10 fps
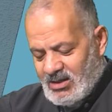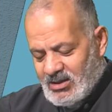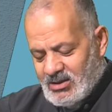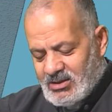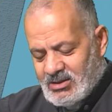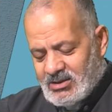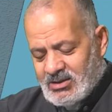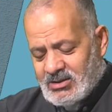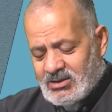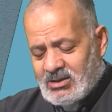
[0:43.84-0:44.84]

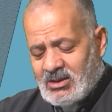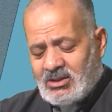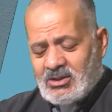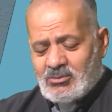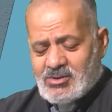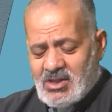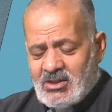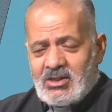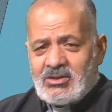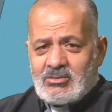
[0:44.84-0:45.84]
آه، اهلا
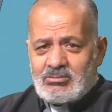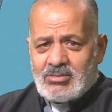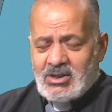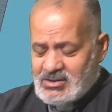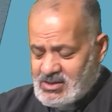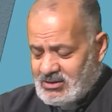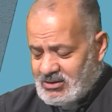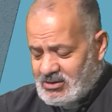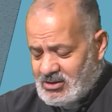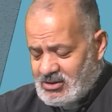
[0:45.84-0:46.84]
وسهلا بهذا
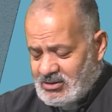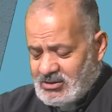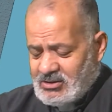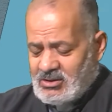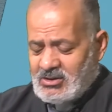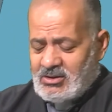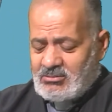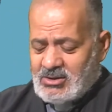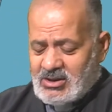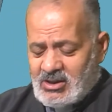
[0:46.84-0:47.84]
اللقاء
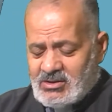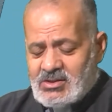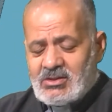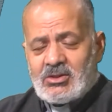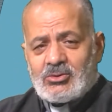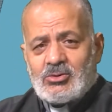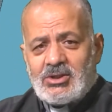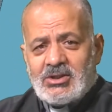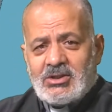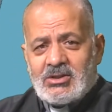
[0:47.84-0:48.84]
من كنزنا
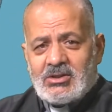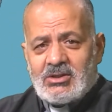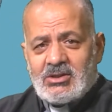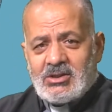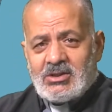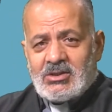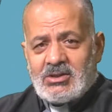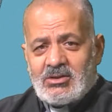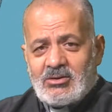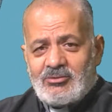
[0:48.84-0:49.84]
الروحي اللي
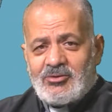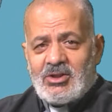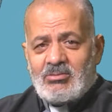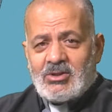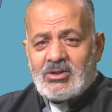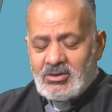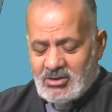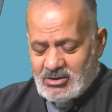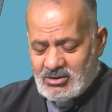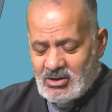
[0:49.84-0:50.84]
فيه
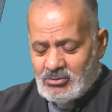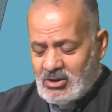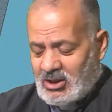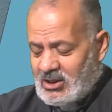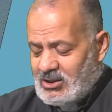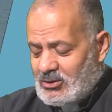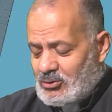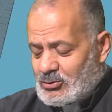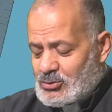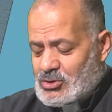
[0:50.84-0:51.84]
بنلقي الضوء على
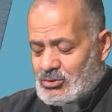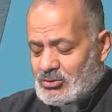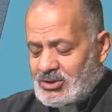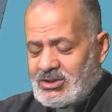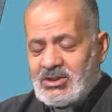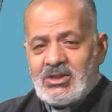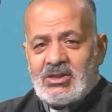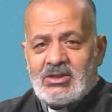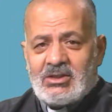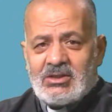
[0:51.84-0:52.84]
الكنوز الروحيه
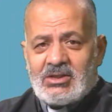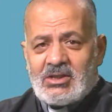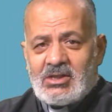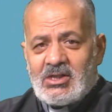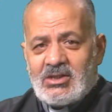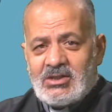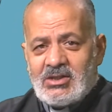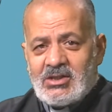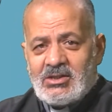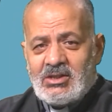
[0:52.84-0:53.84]
اللي تركها
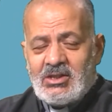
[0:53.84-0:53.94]
لينا